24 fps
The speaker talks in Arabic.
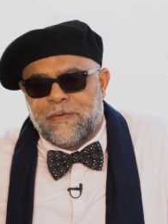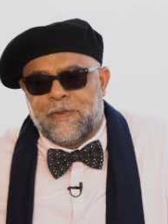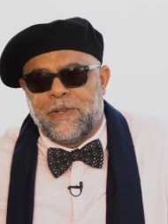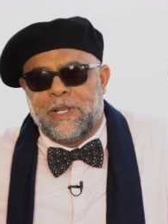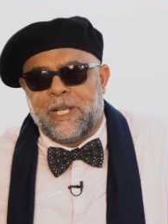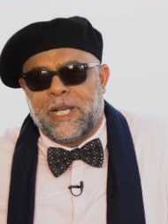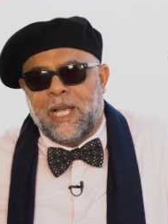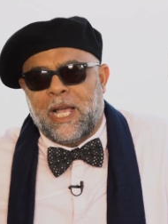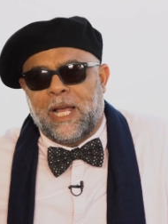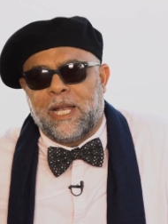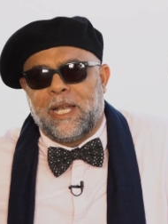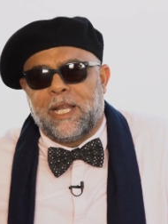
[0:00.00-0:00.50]

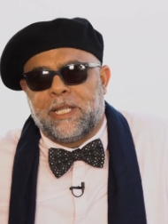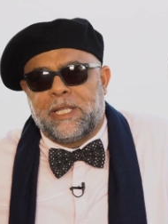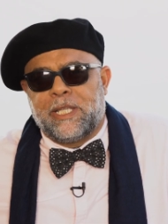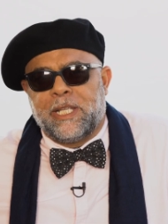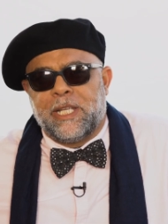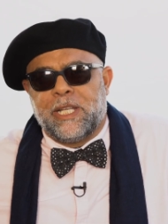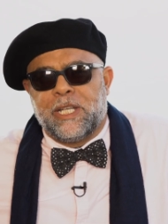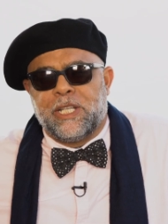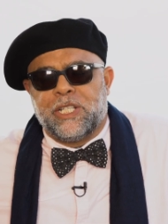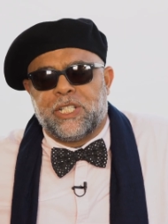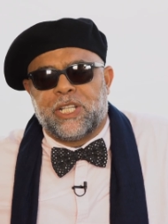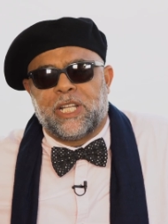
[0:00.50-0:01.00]
في رحلة
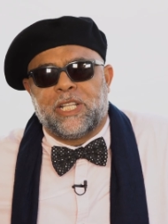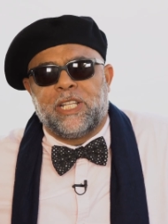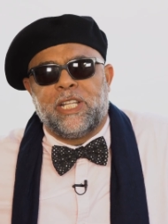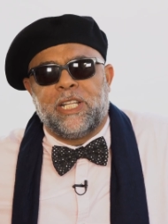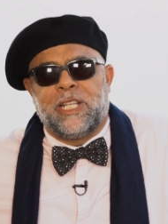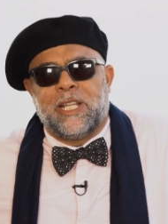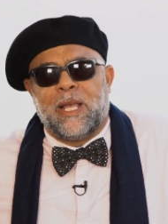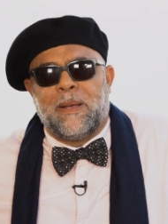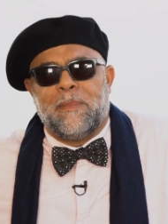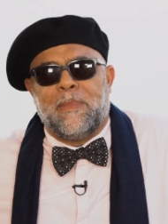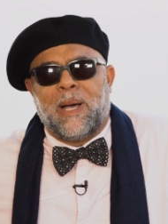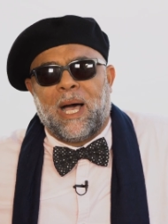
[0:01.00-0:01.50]

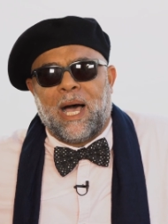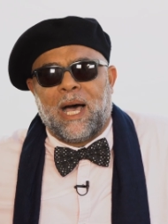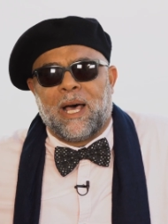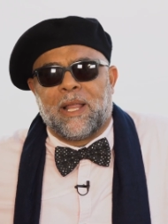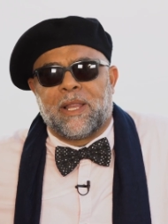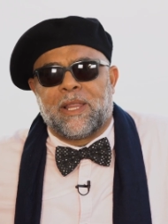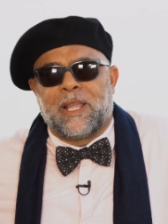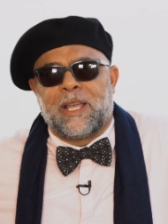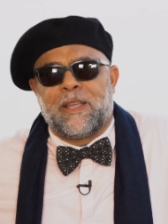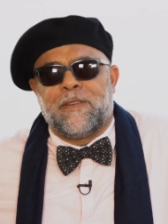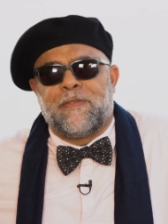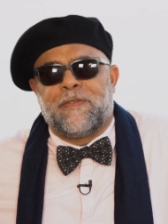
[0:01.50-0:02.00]
جديدة
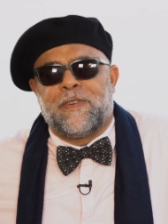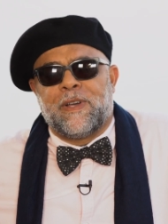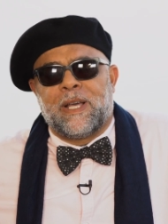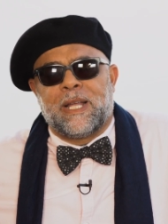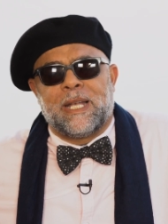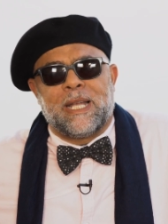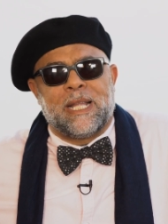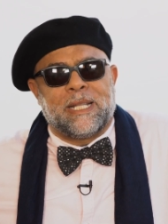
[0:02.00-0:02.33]
مع ضيفة